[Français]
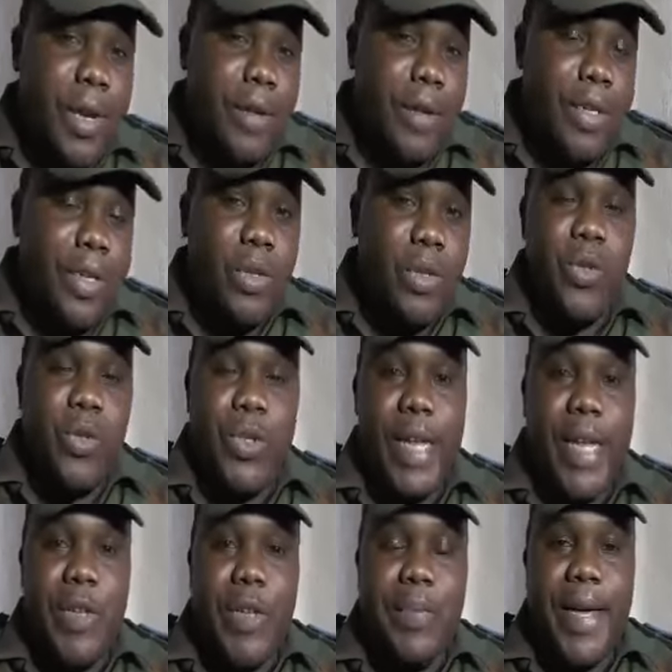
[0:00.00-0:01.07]
supervision
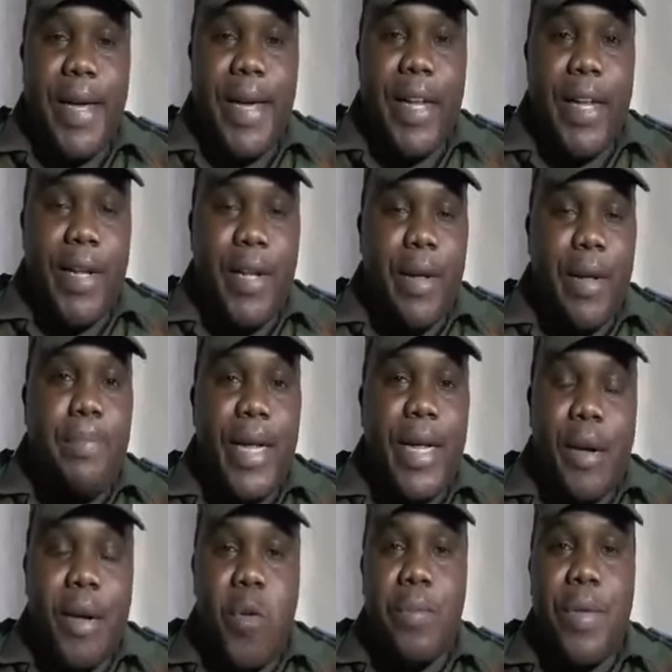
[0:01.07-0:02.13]
du général de brigade
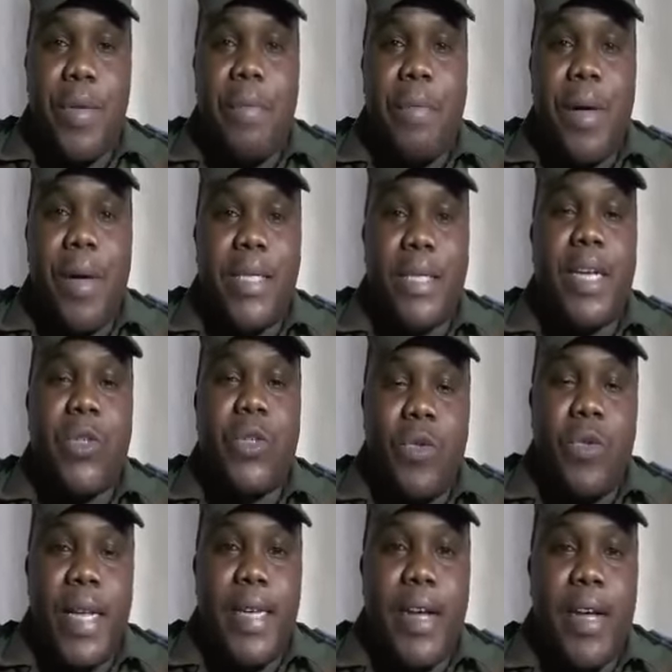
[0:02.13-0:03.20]
Batabombia Panza
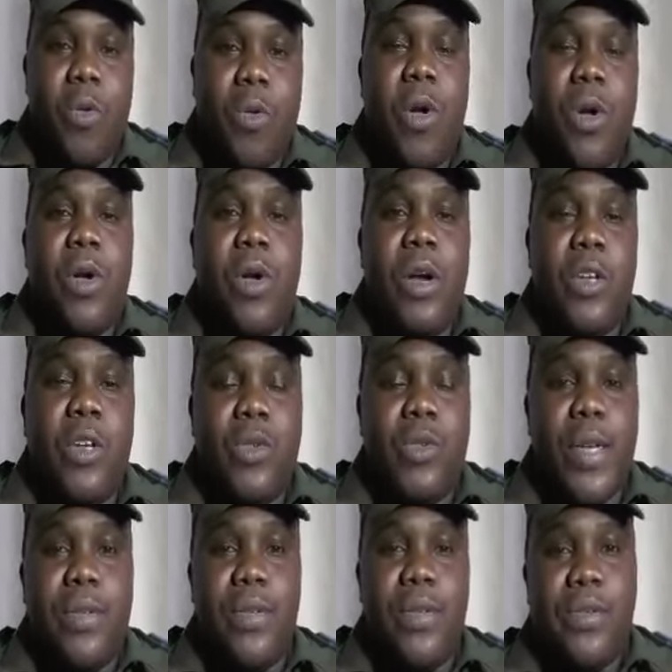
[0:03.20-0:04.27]
Jean-Daniel,
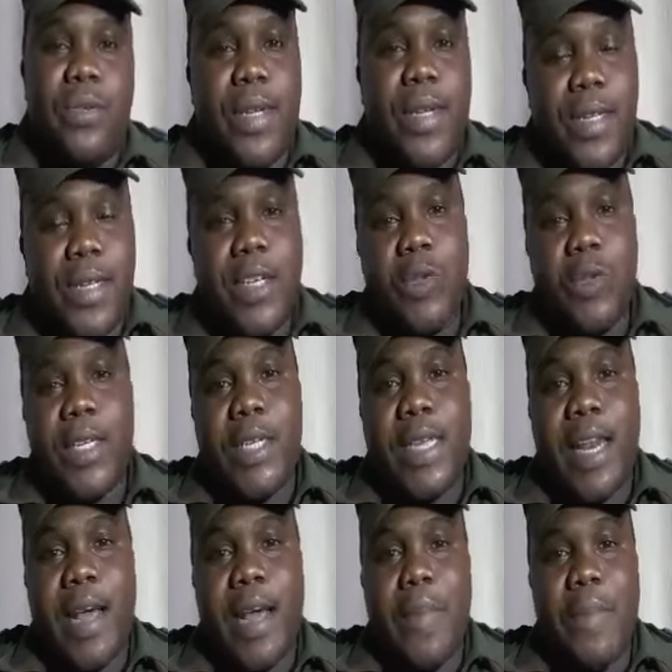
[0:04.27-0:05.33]
le sous-lieutenant
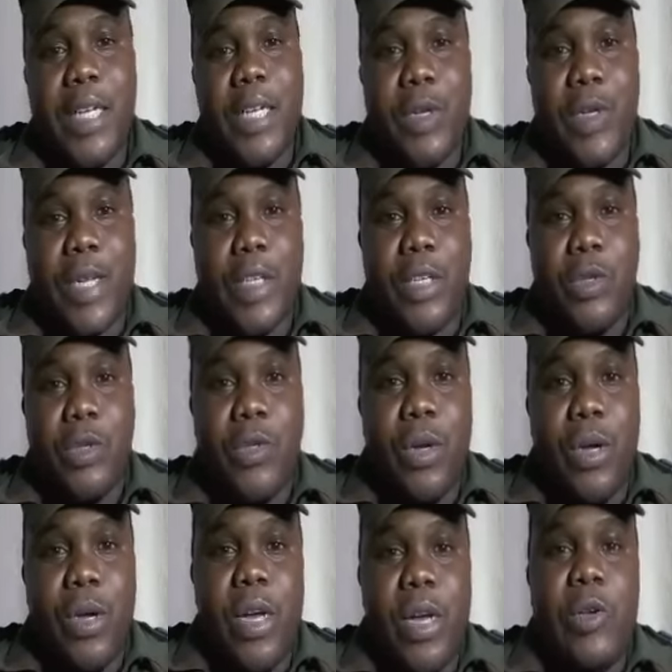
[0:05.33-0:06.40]
d'excellente était à la
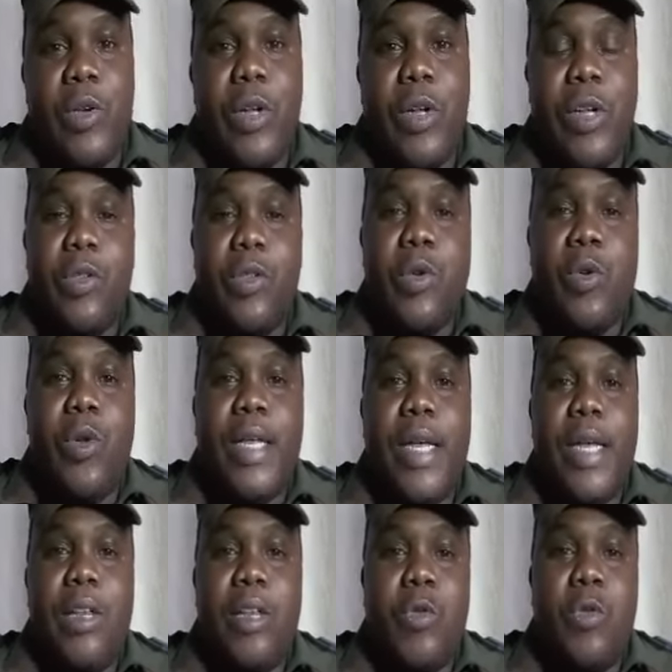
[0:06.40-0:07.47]
présentation, le
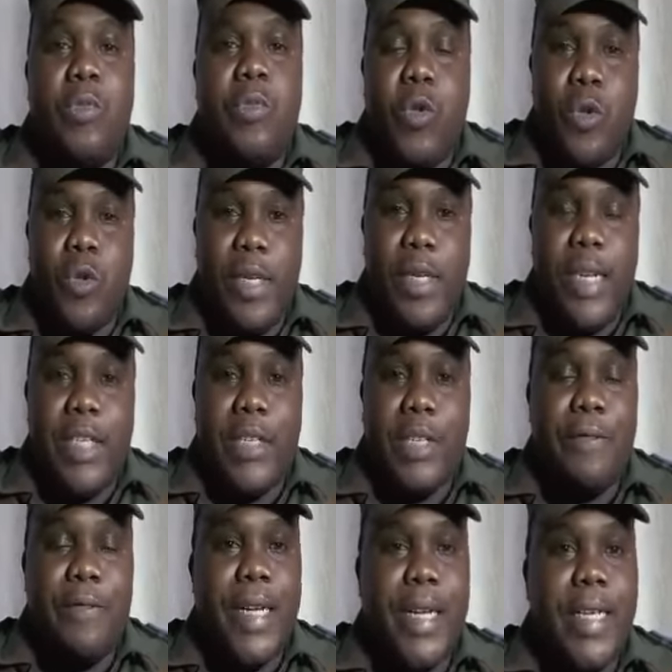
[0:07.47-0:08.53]
lieutenant-colonel Bosso
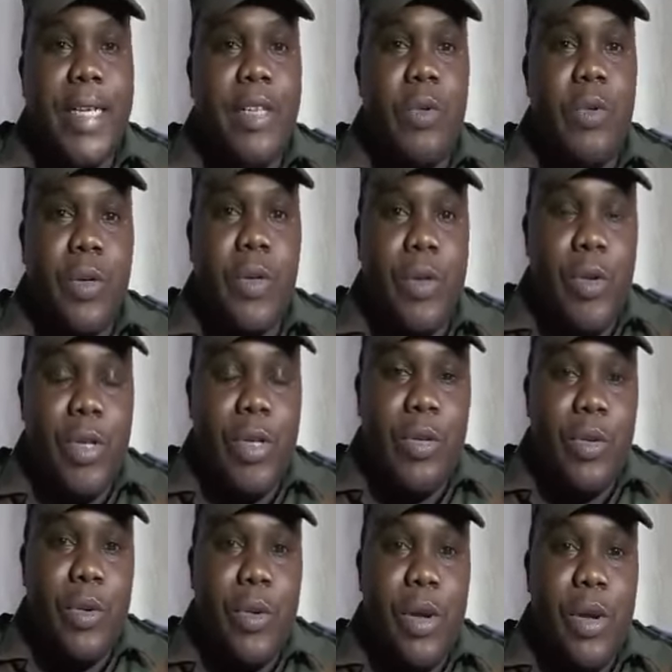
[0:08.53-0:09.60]
Lissassi Freddy, le
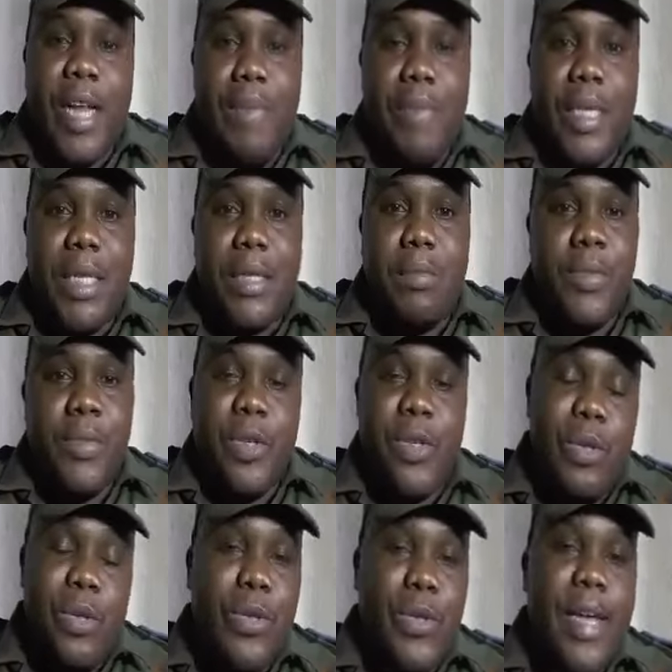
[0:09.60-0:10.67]
lieutenant Nabandi
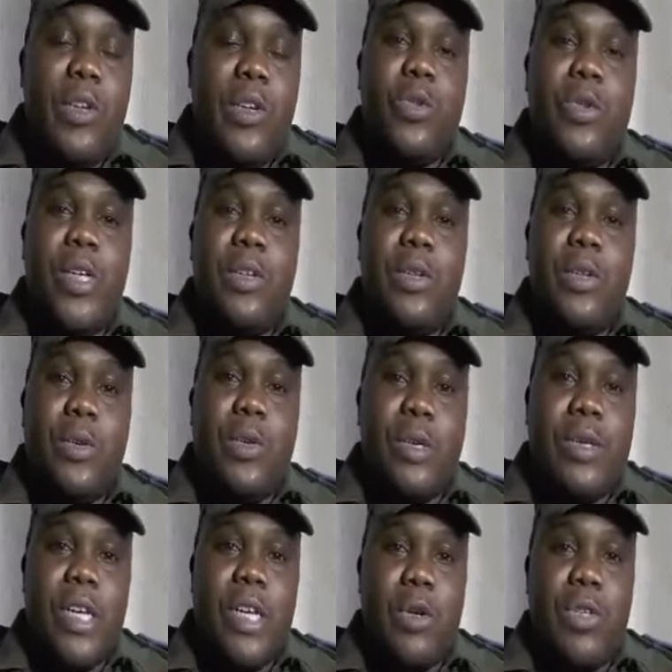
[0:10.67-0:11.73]
Dieudonné, le
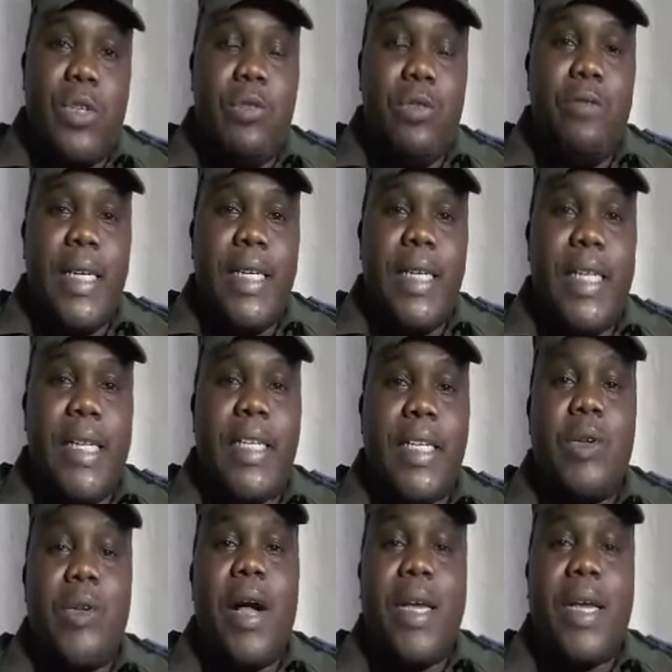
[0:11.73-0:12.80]
sous-lieutenant Trésor Silouvang et
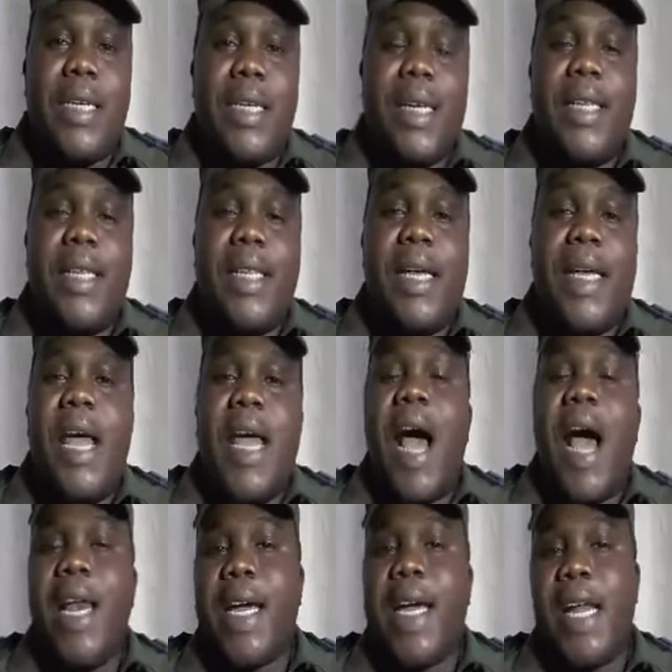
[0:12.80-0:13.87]
le lieutenant a été
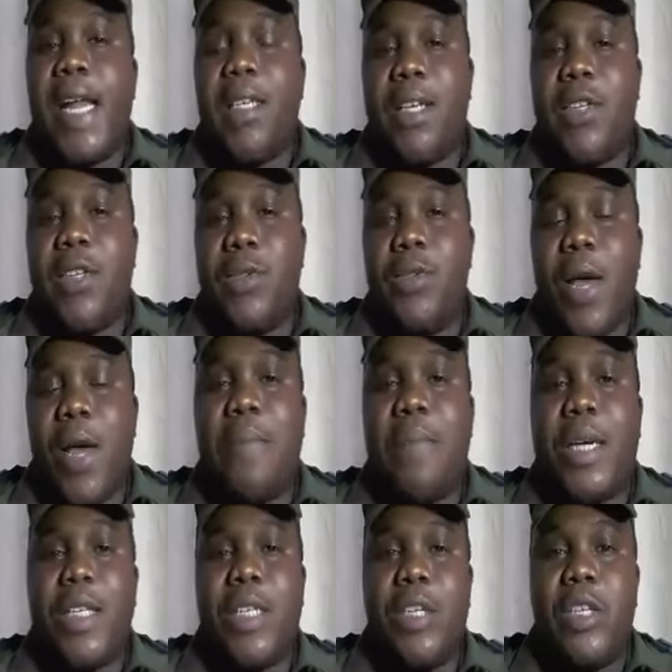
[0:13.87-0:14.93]
à la réalisation,
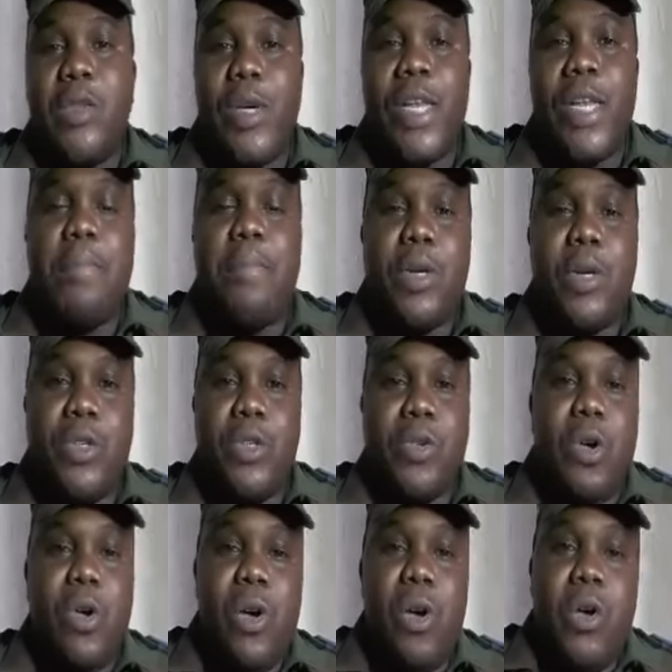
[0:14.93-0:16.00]
à la prise des sons et la
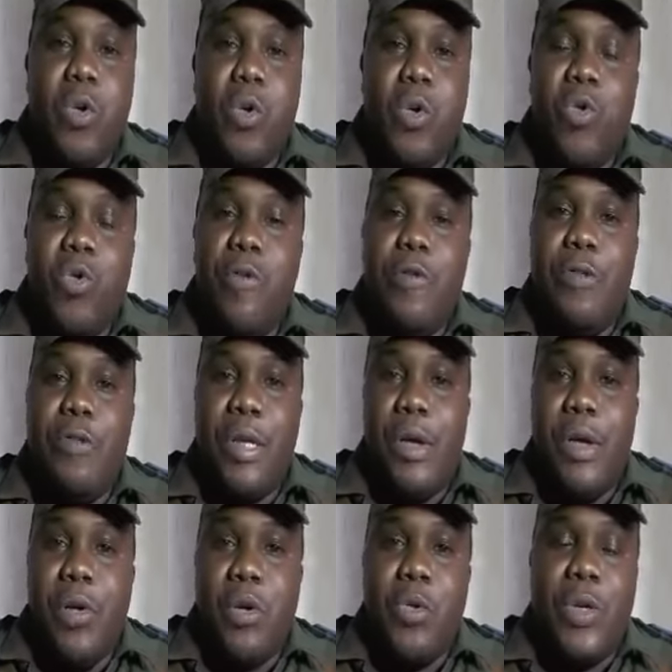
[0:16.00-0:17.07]
prise euh, de
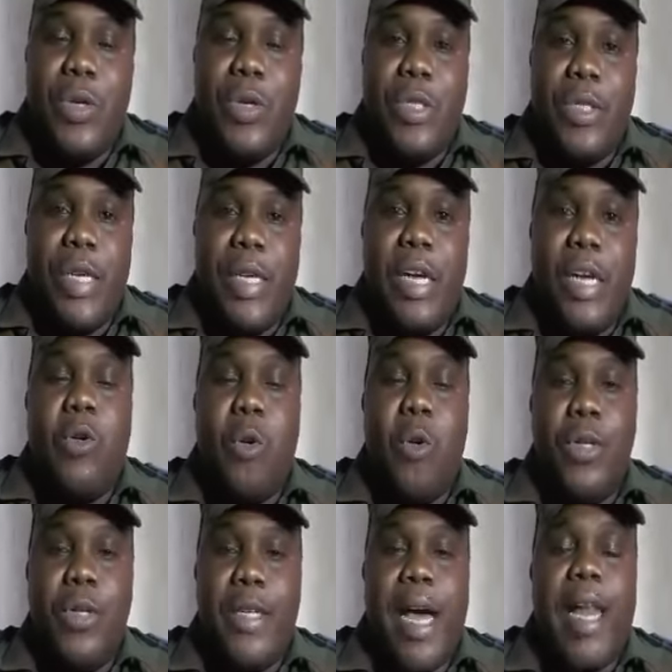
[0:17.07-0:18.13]
vie euh, de ces
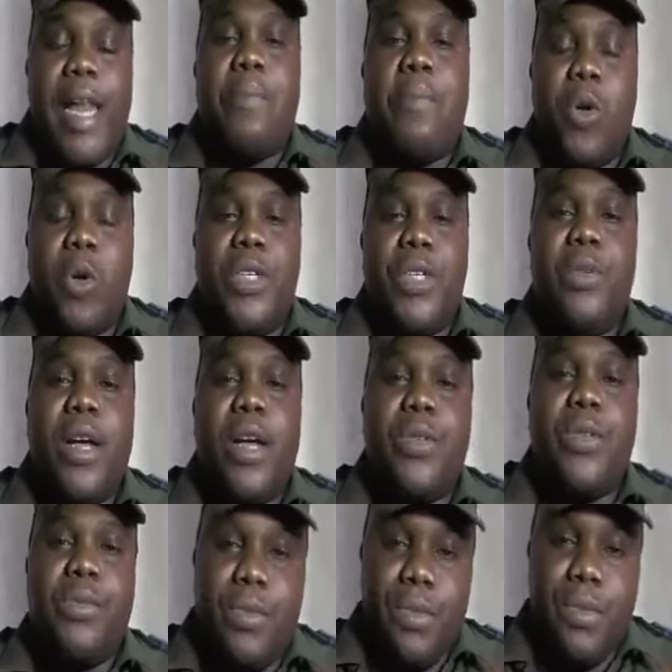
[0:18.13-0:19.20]
chroniques. À la prochaine
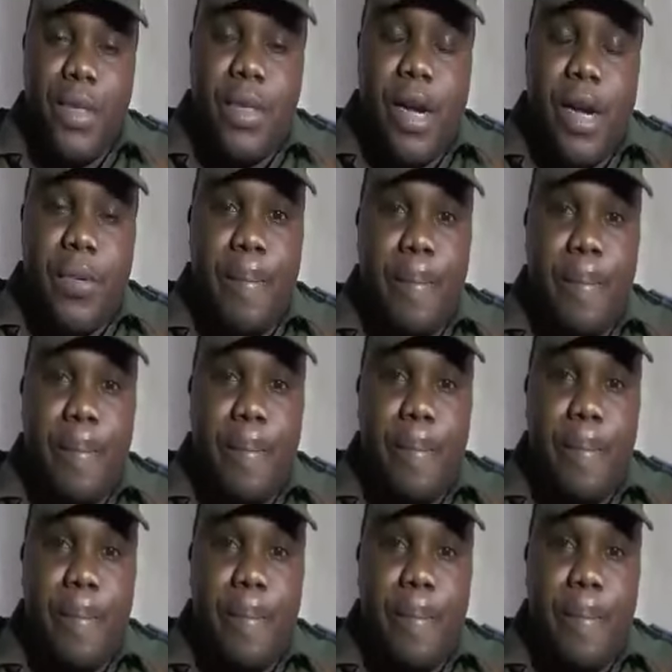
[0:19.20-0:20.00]
occasion. Ciao